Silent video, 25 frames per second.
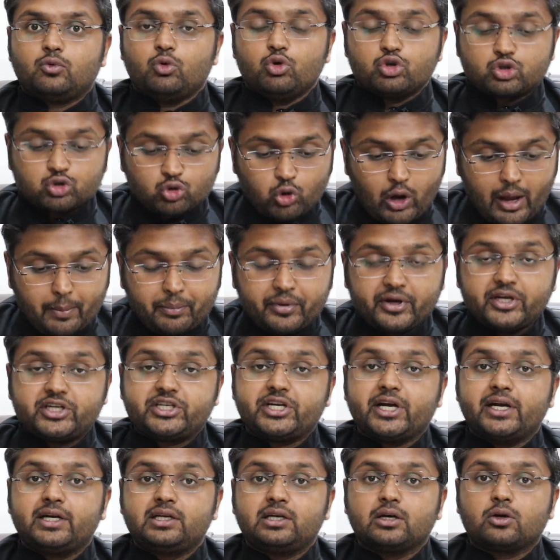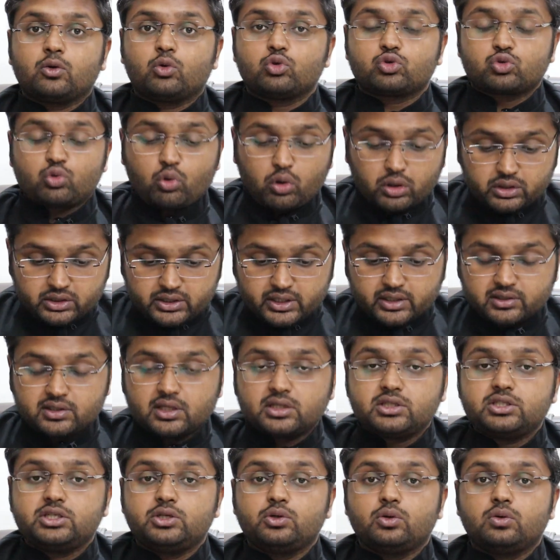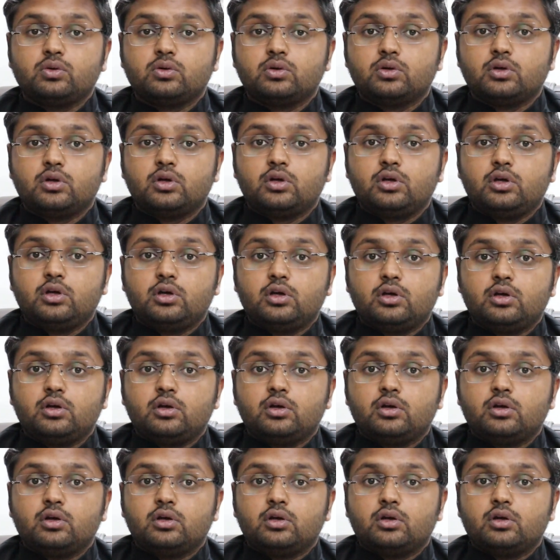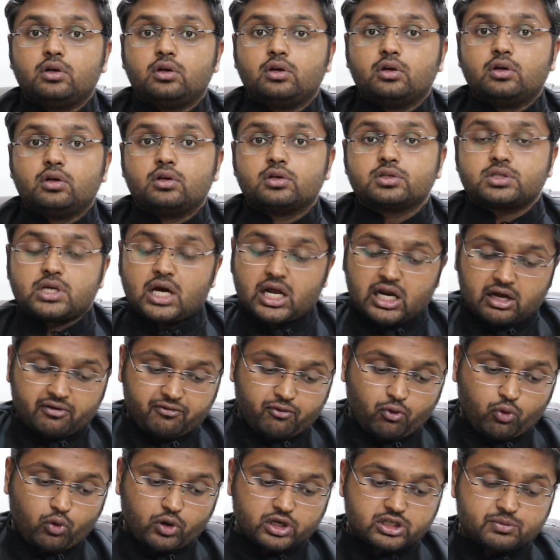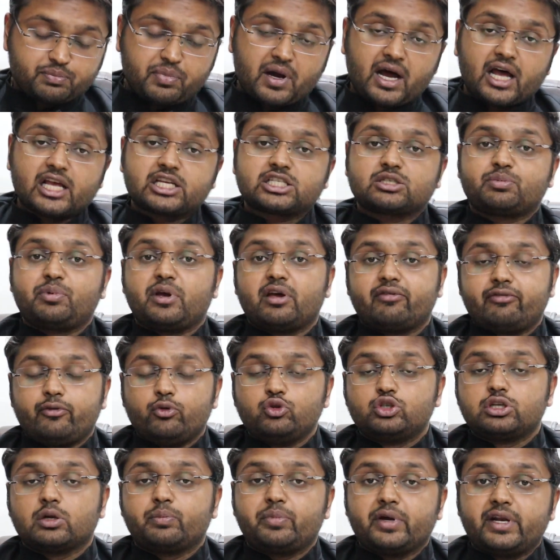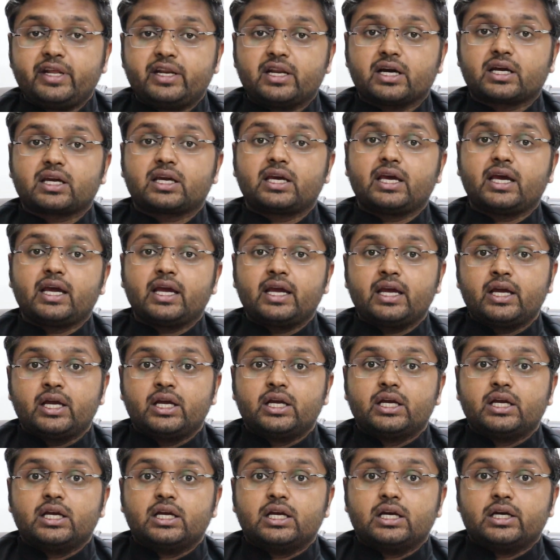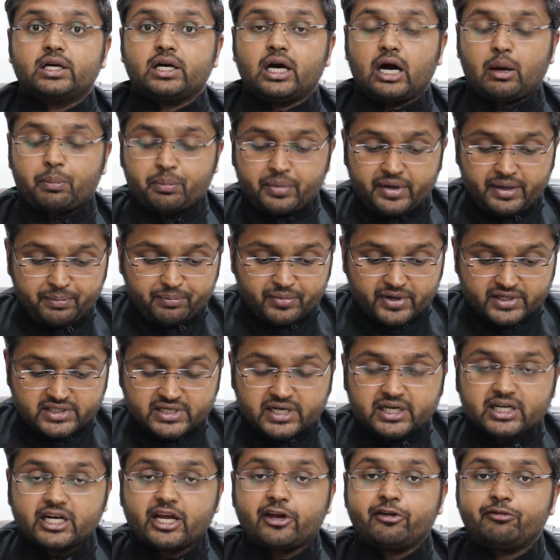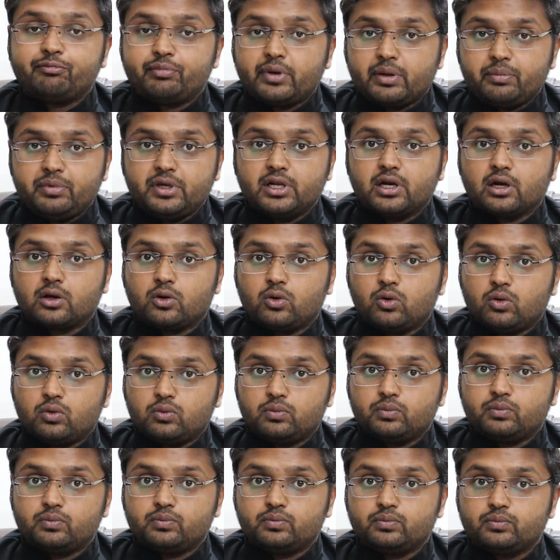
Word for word: उसको अप्रिशिएट करो उसको अच्छे से जियो सारा फोकस पास्ट पे या फ्यूचर पे नहीं रख के अपनी प्रेजेंट लाइफ पे भी रखो